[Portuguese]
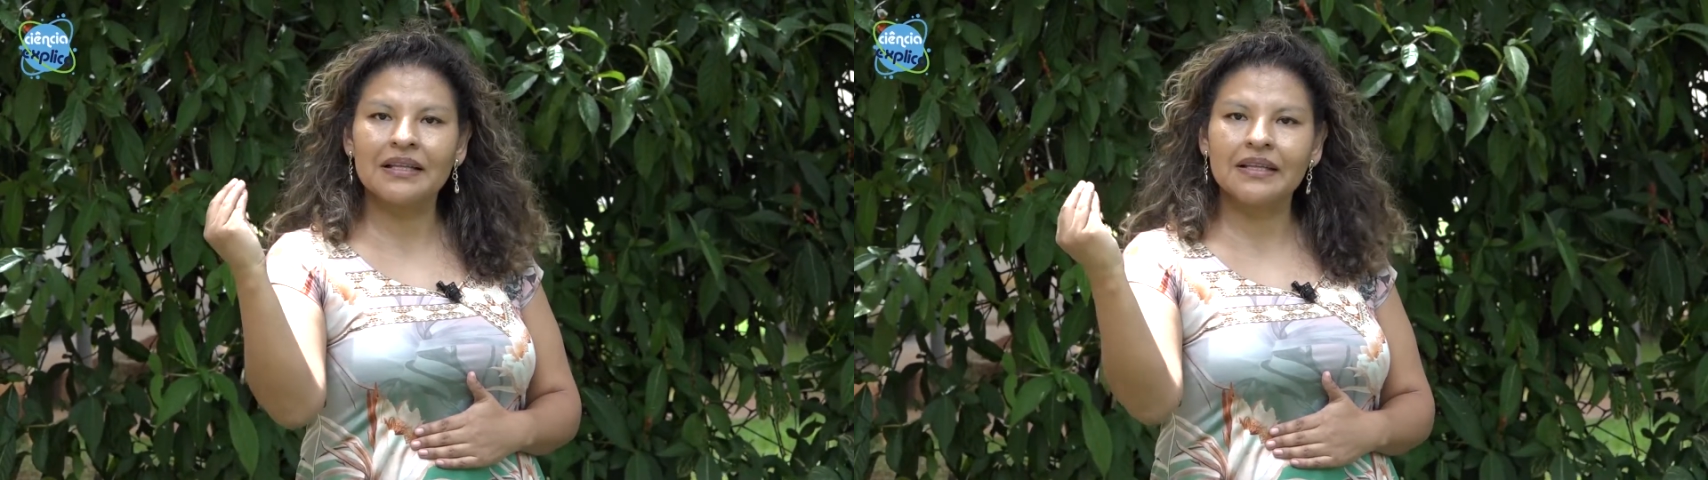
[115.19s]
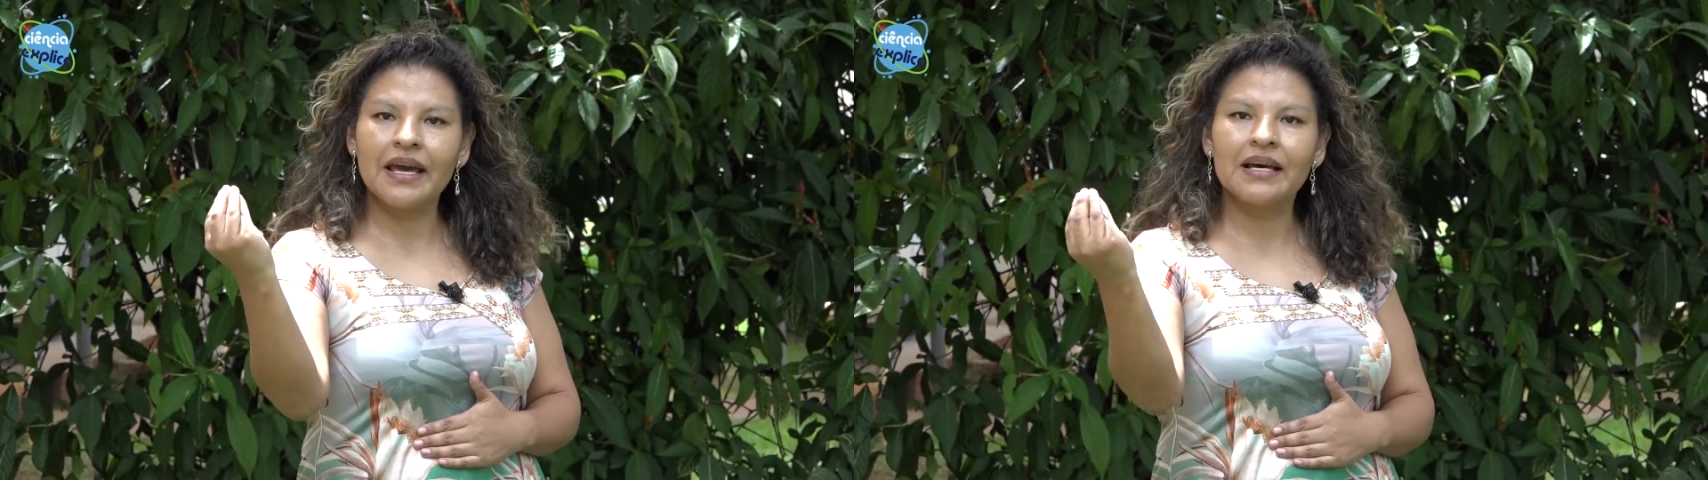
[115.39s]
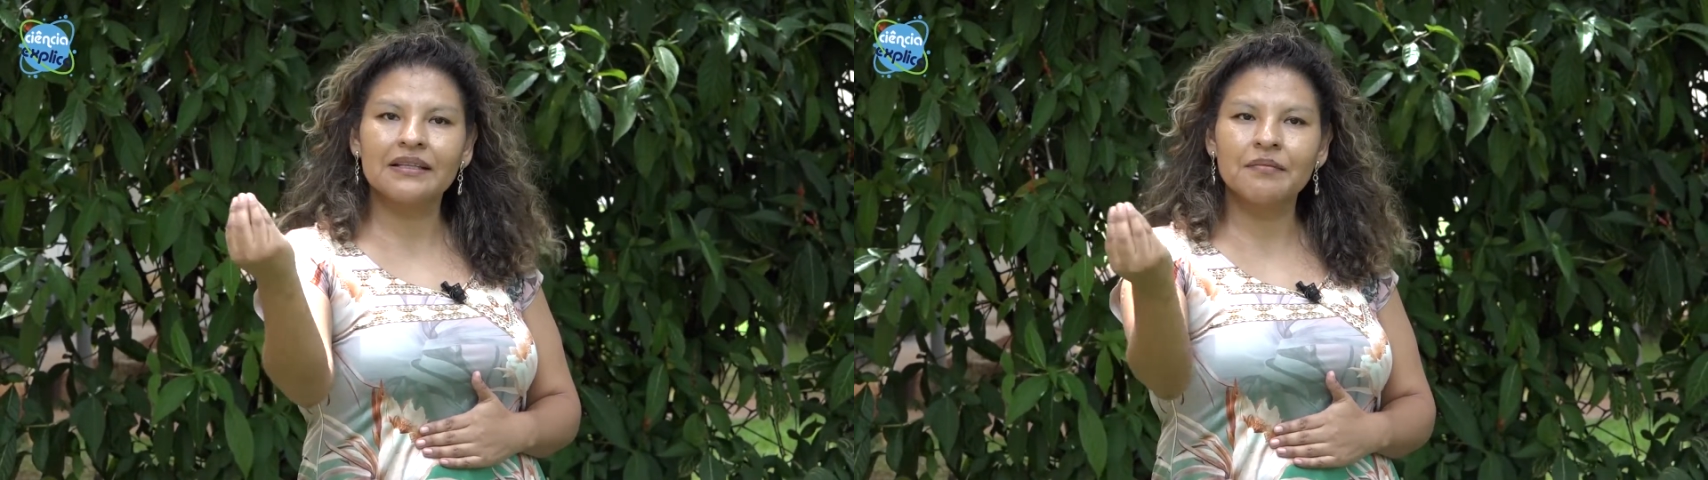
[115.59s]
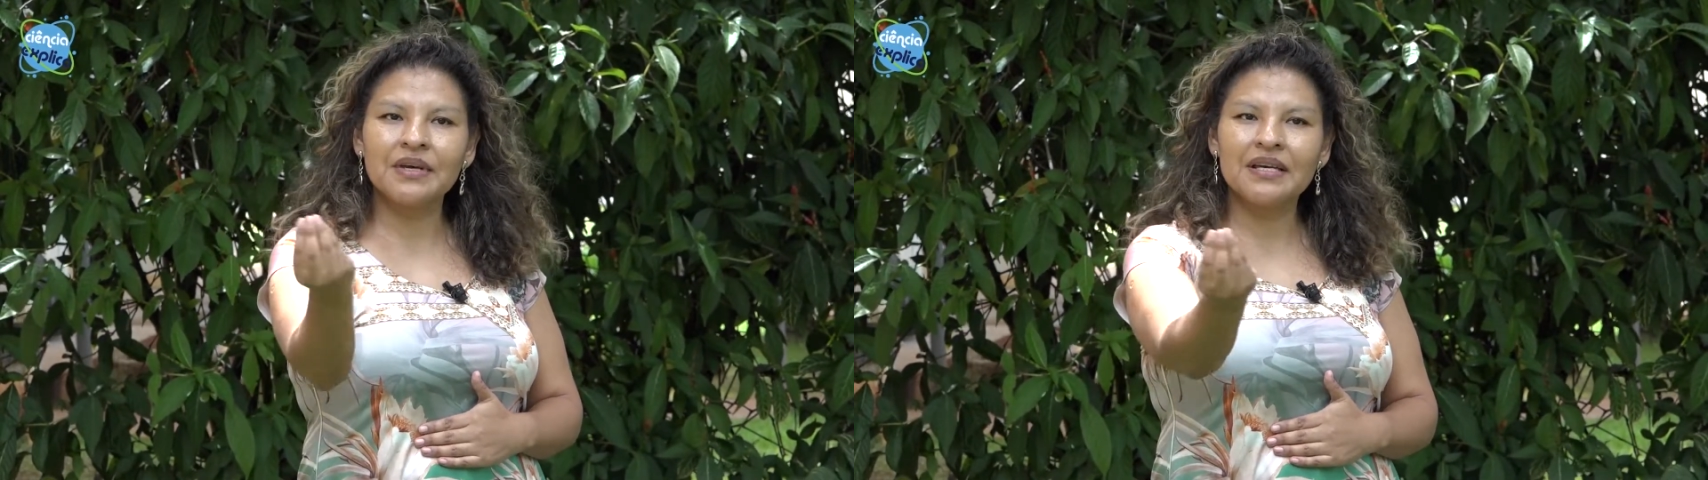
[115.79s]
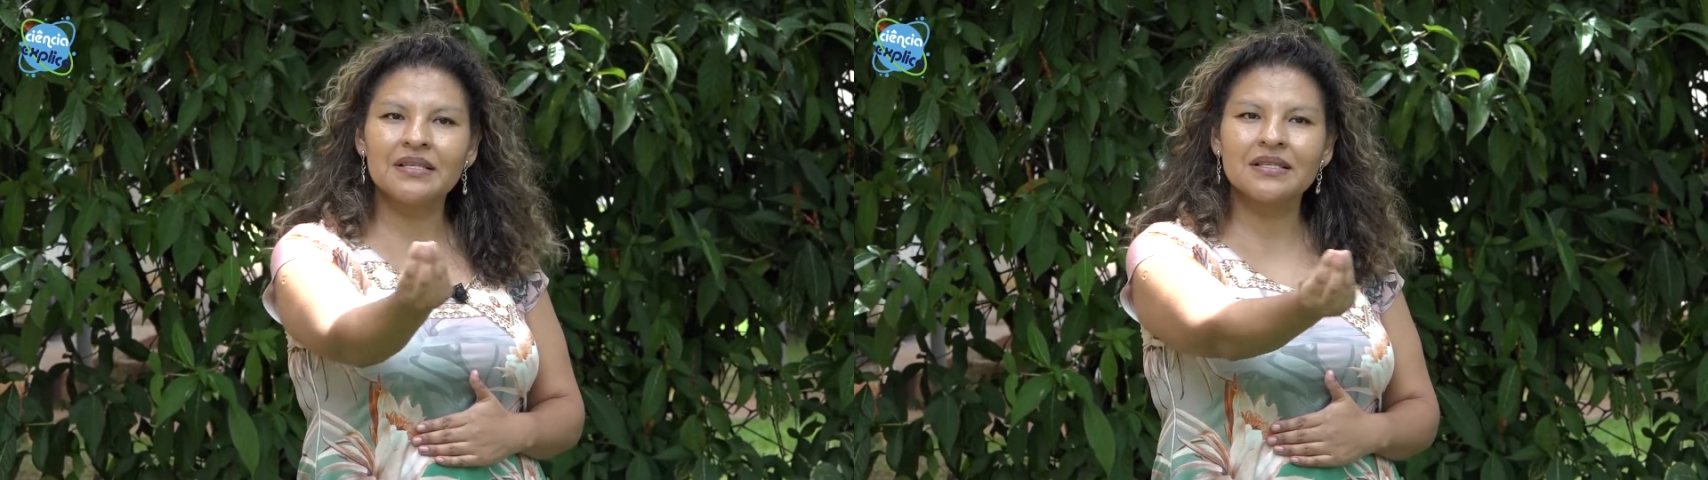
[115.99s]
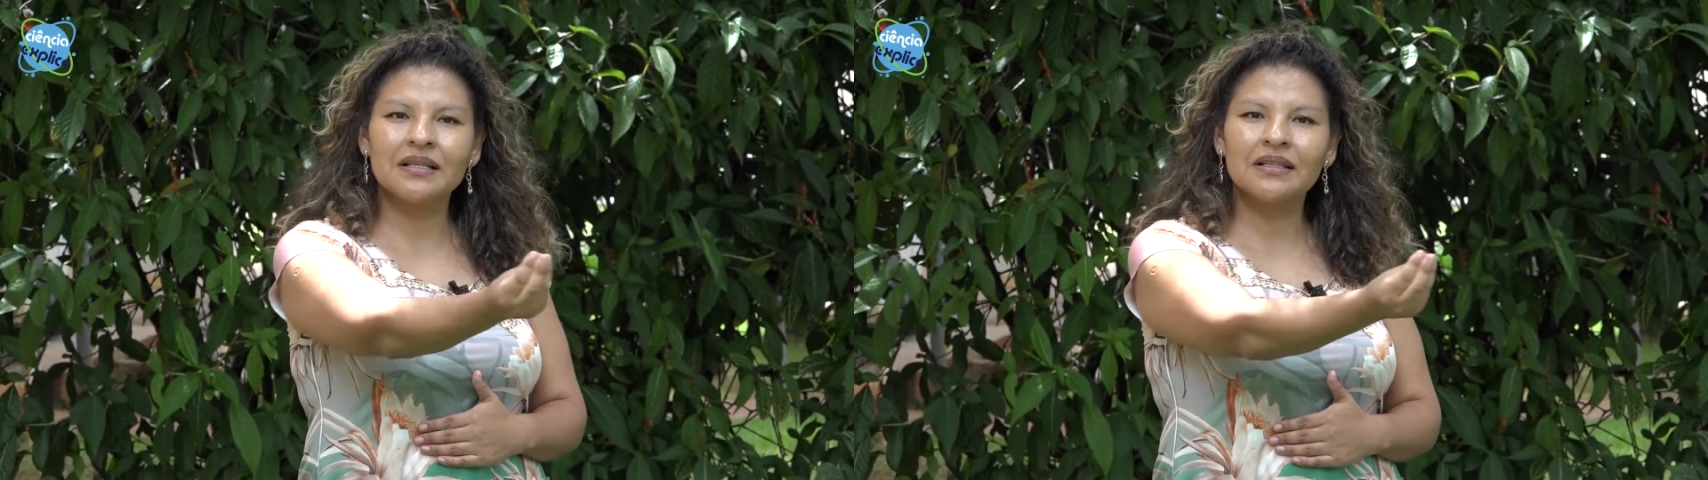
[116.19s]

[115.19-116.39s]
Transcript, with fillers: a Terra também está